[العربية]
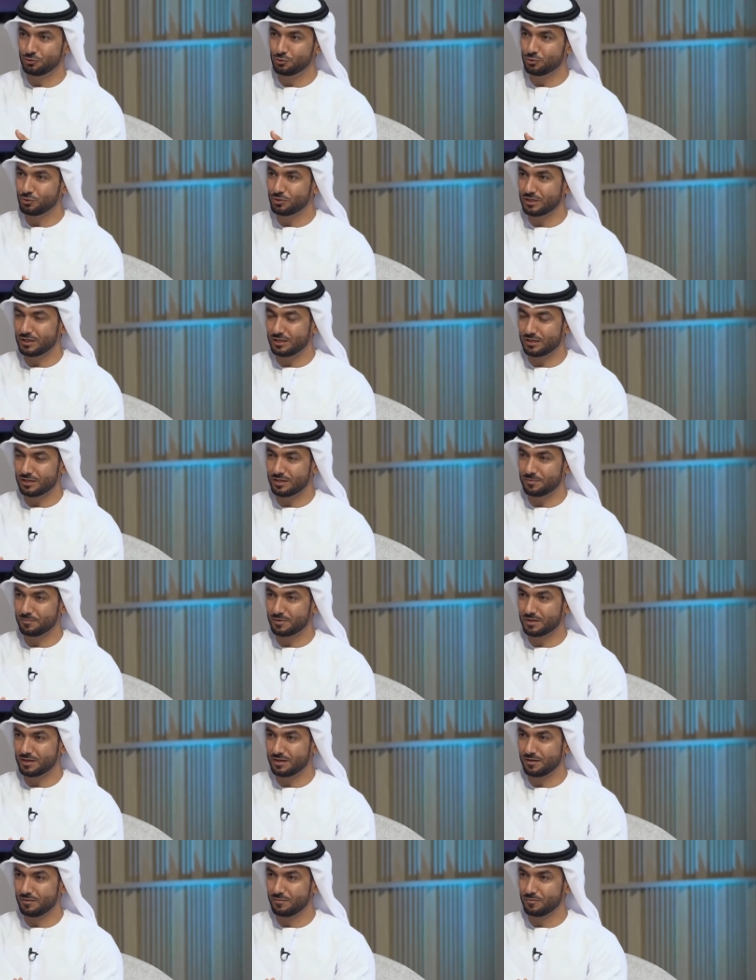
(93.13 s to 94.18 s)
شو كم
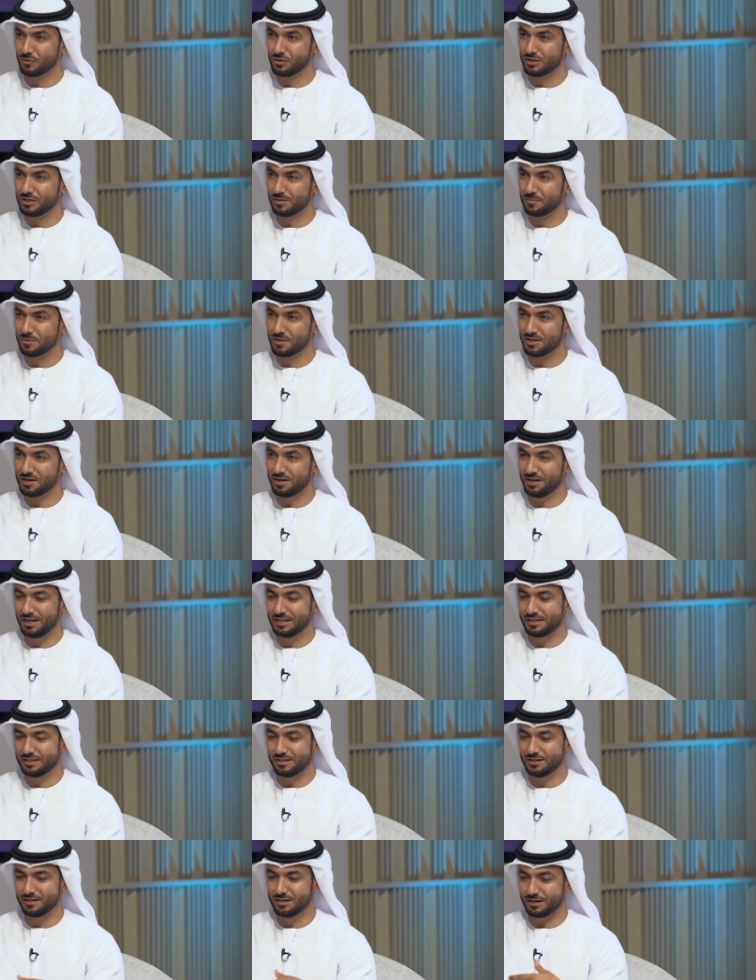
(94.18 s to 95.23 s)
كان المده مثلا
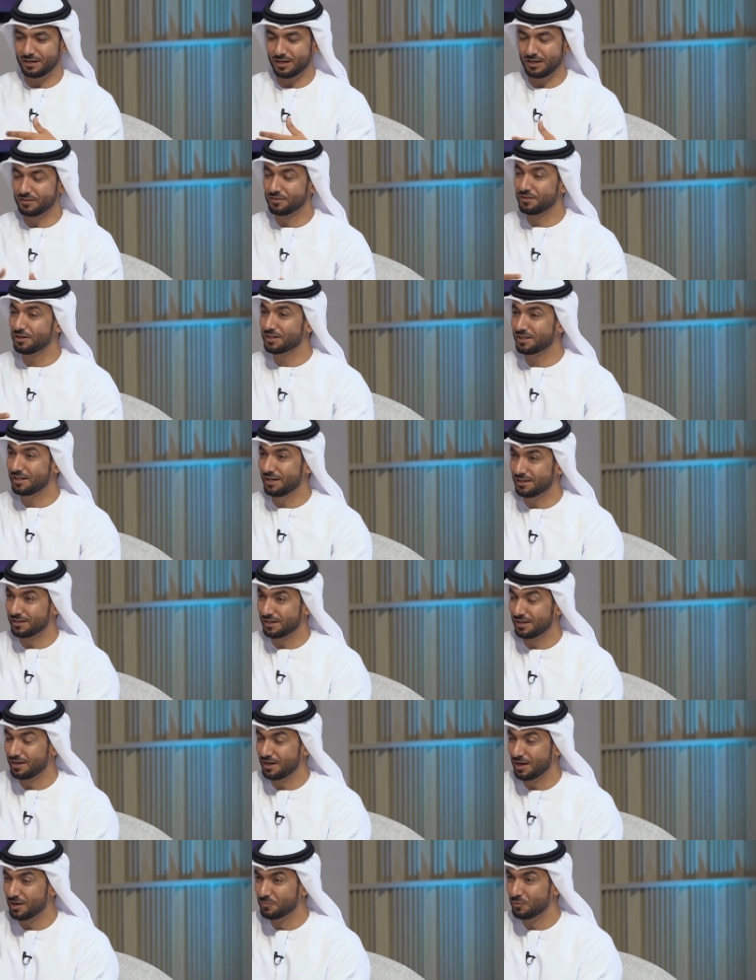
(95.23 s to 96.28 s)
حتى انك حضرت حق
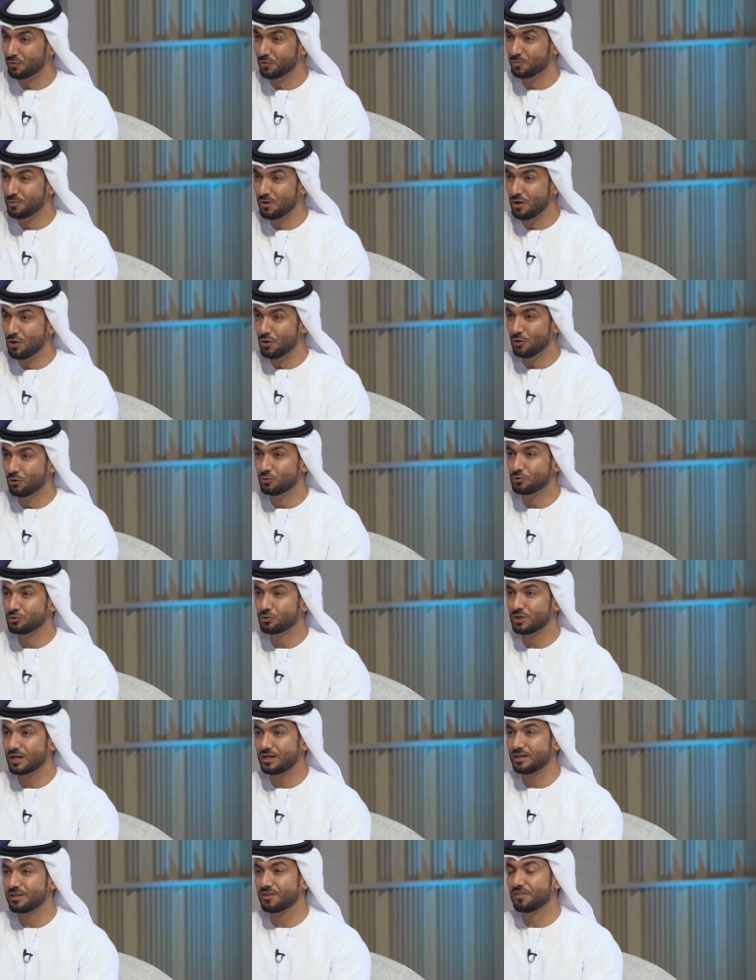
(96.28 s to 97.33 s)
هالالبوم وشو
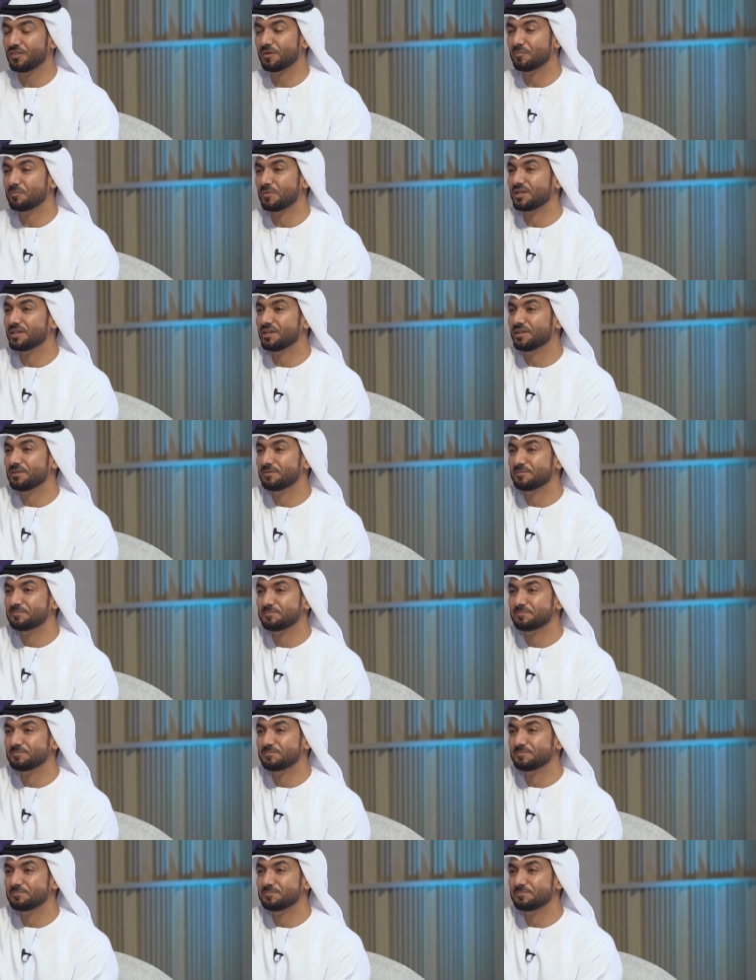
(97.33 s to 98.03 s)
كان يتضمن يعني